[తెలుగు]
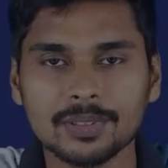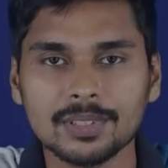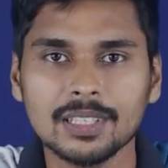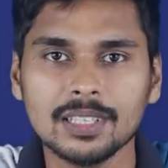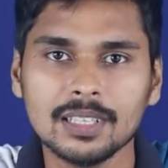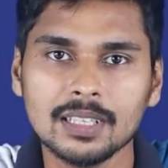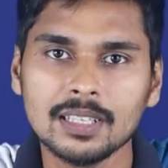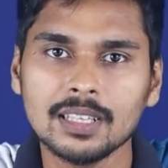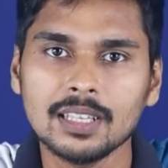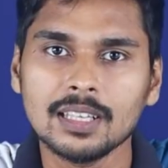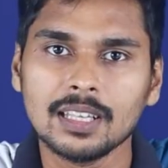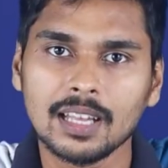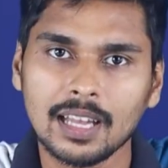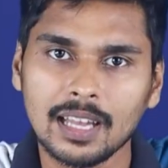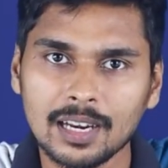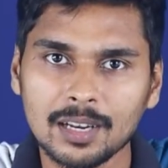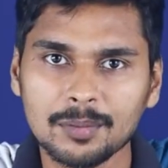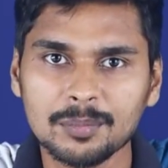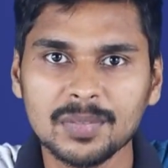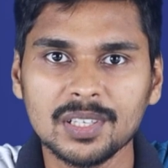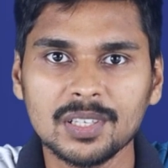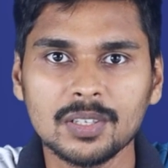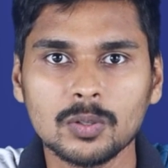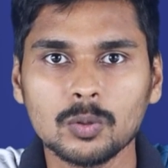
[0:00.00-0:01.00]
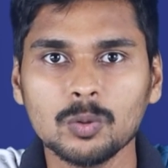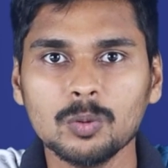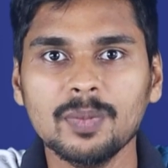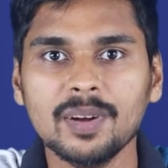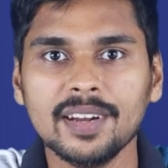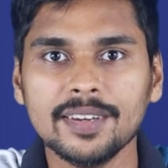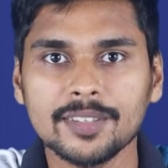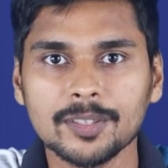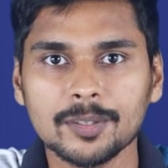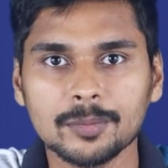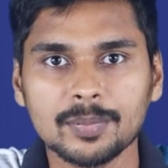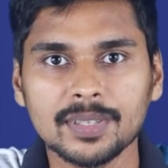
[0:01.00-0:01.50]
ఉంది అలా మీరు టూ
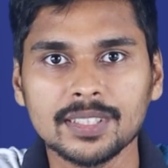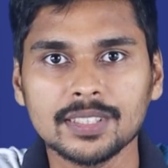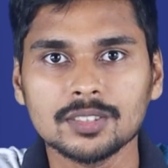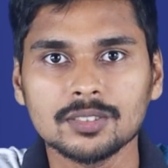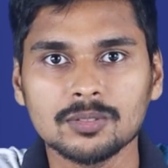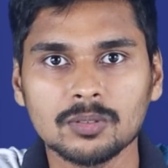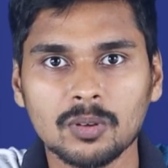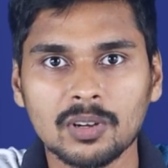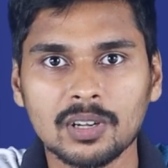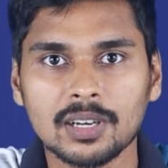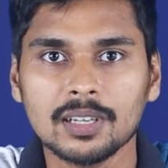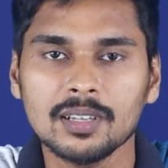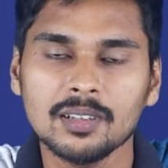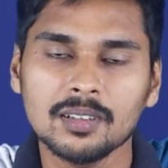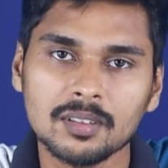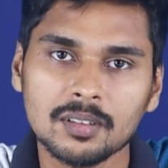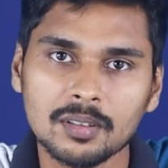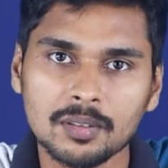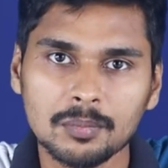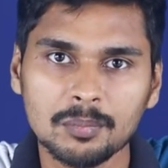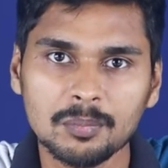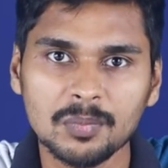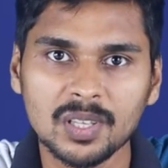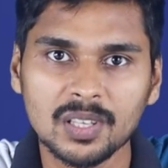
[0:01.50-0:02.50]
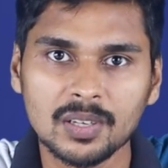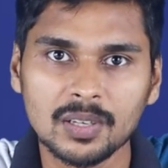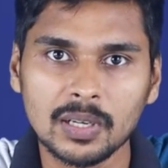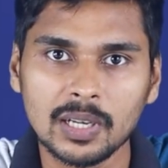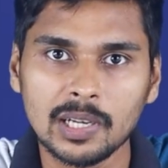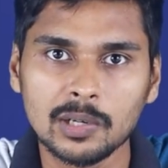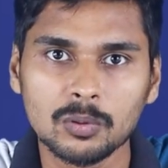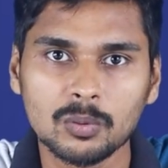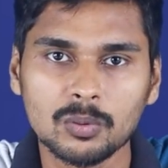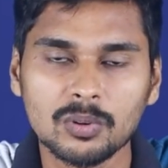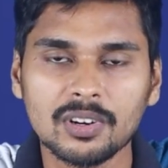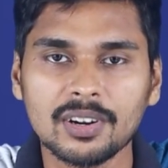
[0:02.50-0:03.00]
బ్యాటరీ ప్యాక్స్ ద్వారా మీరు
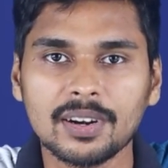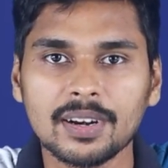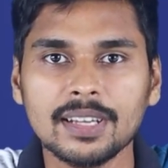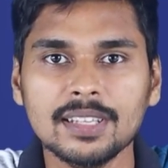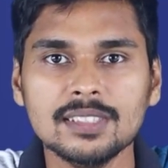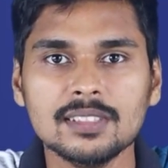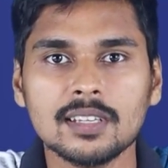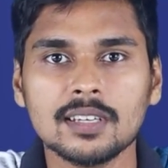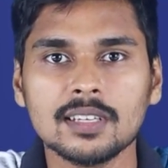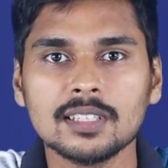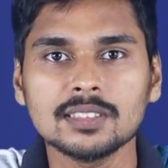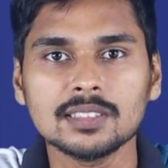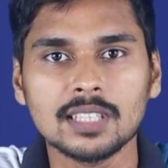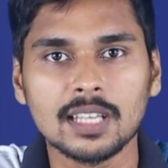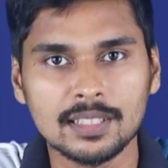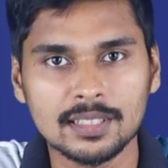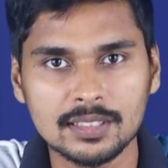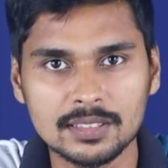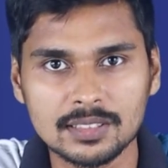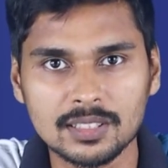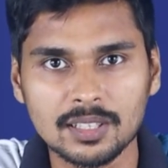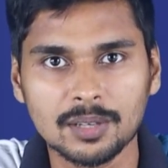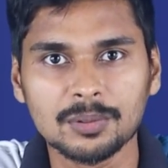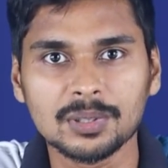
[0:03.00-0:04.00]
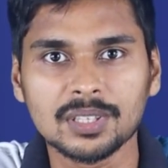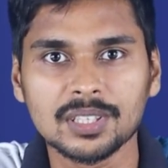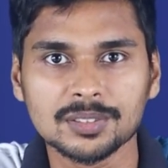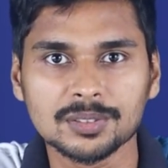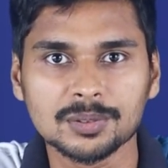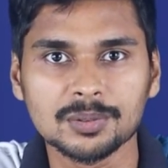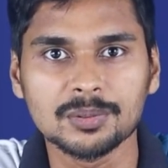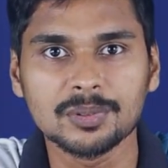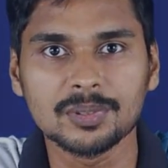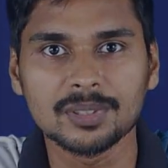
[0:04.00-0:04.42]
అనుకున్న రేంజ్ అనేది సాధించే అవకాశం